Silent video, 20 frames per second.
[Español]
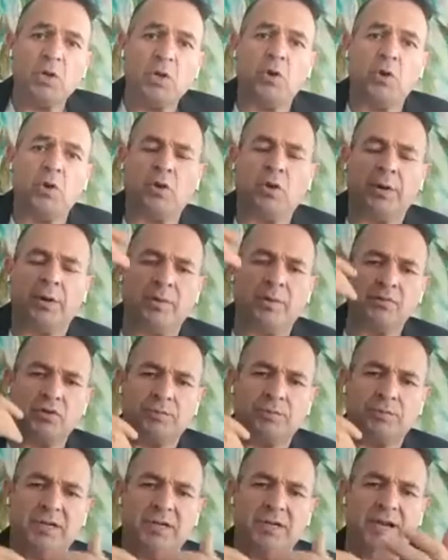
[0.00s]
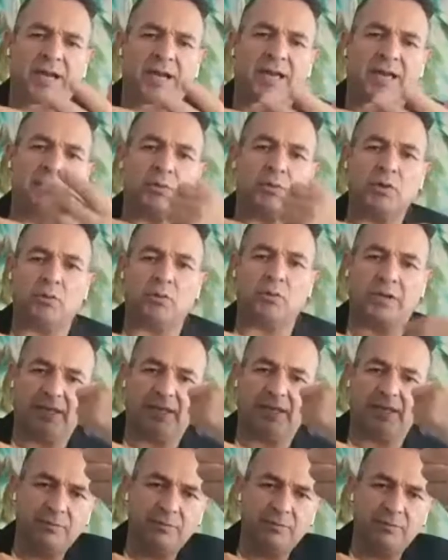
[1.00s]
lo que vamos a obtener a cambio de lo
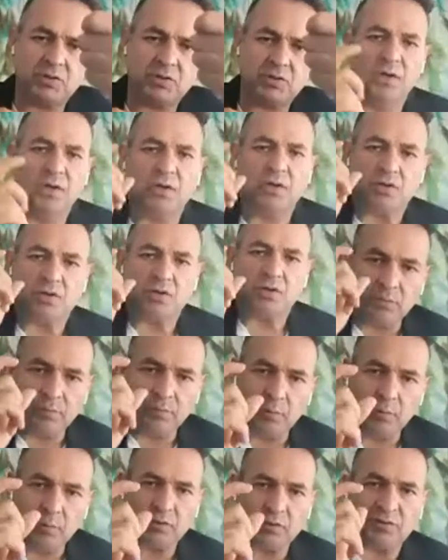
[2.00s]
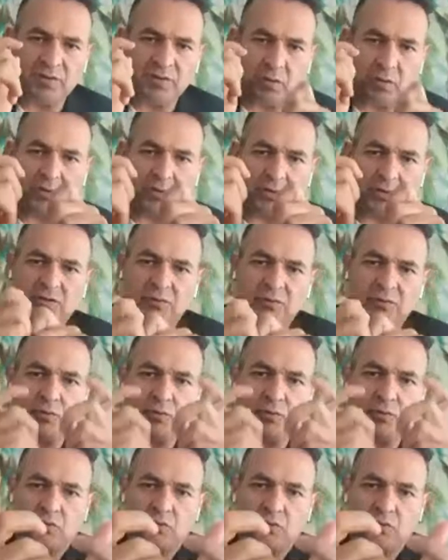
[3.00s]
que dimos son puntos y con esos
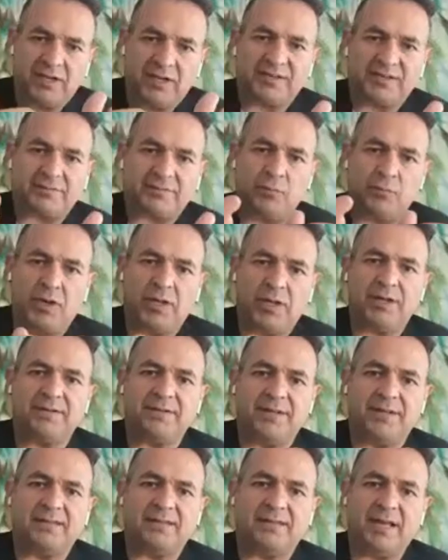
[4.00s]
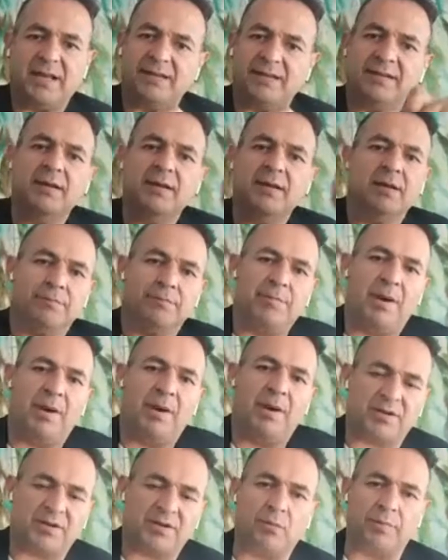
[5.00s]
puntos, con esas monedas digitales, vamos a
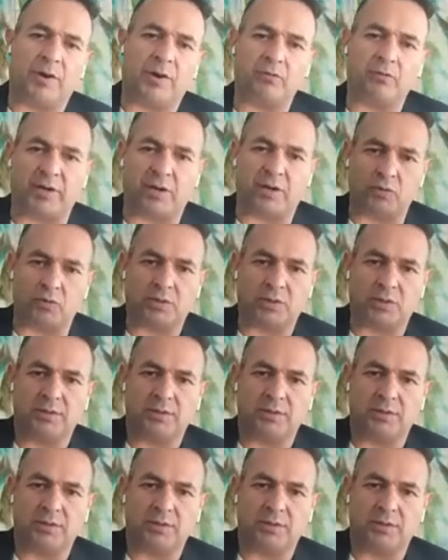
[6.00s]
comprar otra cosa.